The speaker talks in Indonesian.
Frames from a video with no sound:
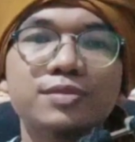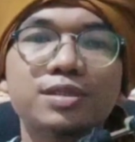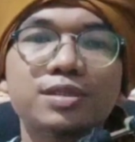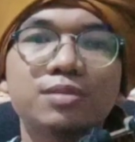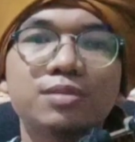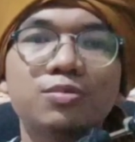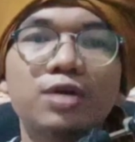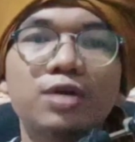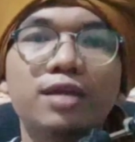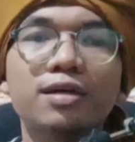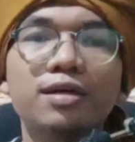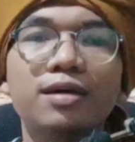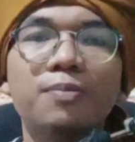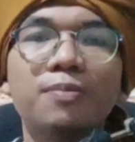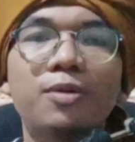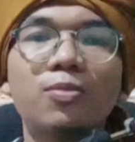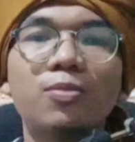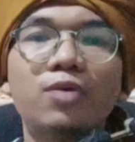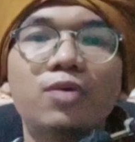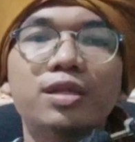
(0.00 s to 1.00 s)
Bukankah
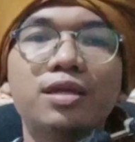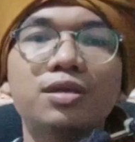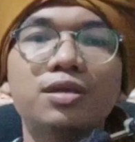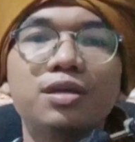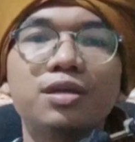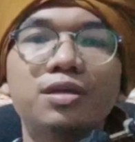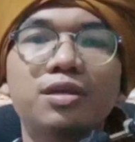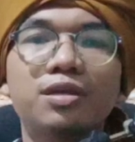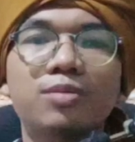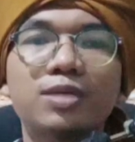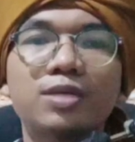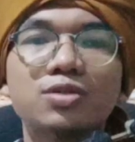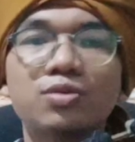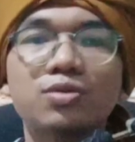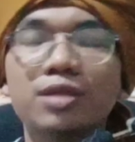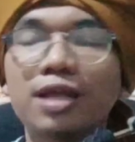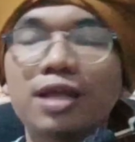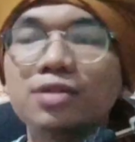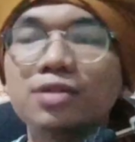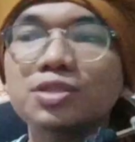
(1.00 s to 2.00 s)
perbuatan ini
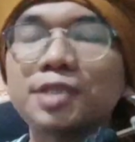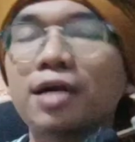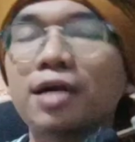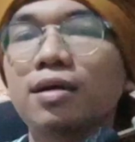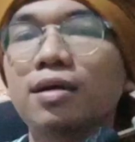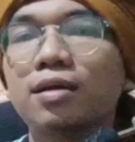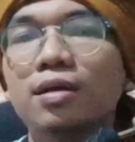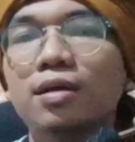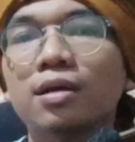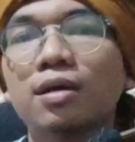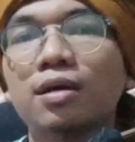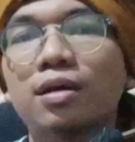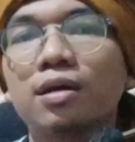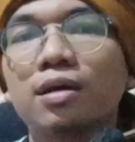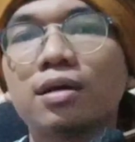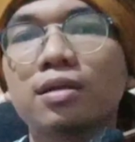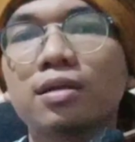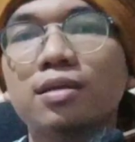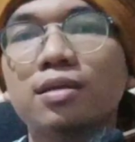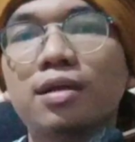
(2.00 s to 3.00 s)
termasuk lancang
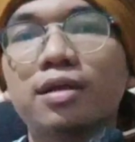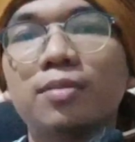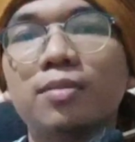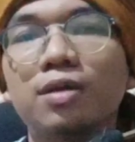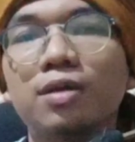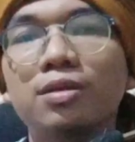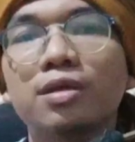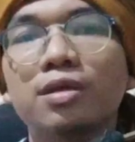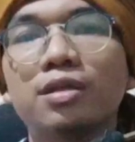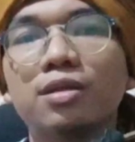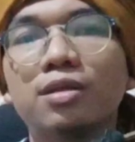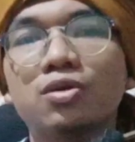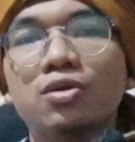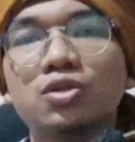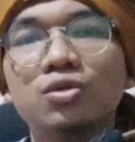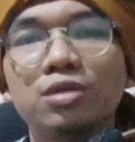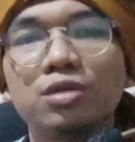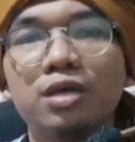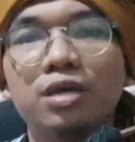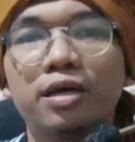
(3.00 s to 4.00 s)
terhadap Allah dan
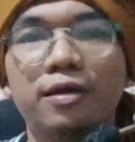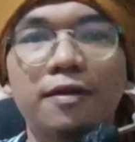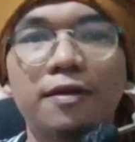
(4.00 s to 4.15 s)
Rasulnya?